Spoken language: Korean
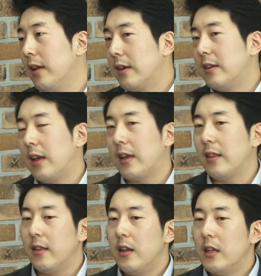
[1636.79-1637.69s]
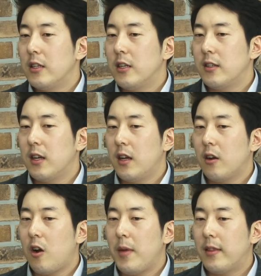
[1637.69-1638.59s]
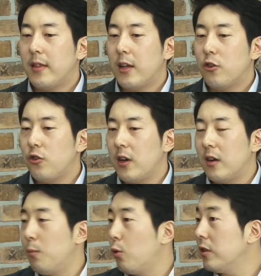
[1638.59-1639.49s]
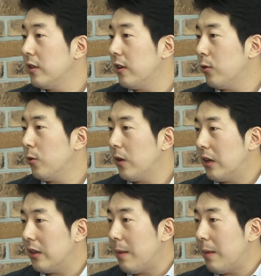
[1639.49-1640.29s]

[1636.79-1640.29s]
그 얘기는 실제 커맨드나 GUI를 모르시더라도 그 음.